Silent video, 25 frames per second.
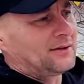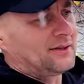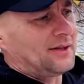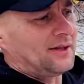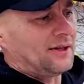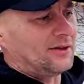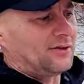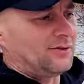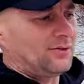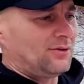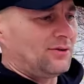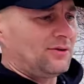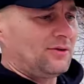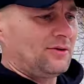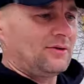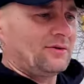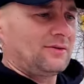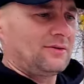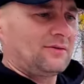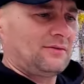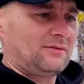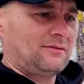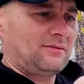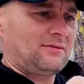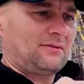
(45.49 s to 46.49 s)
Складной,
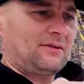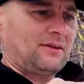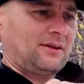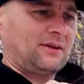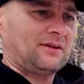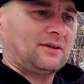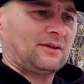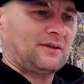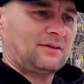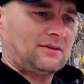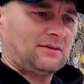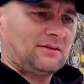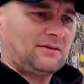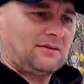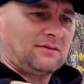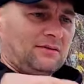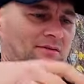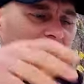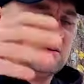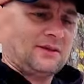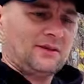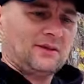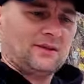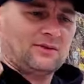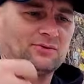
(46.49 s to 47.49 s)
этот,
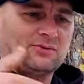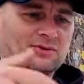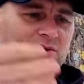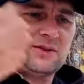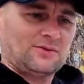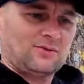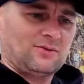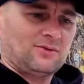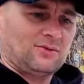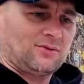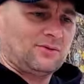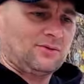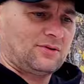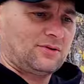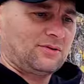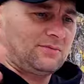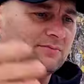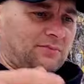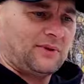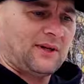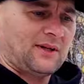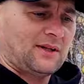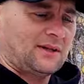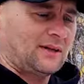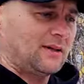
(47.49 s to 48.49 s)
как его зовут,
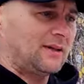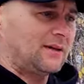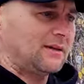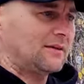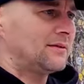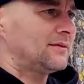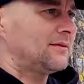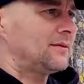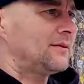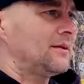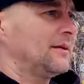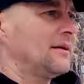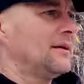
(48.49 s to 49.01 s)
приклад.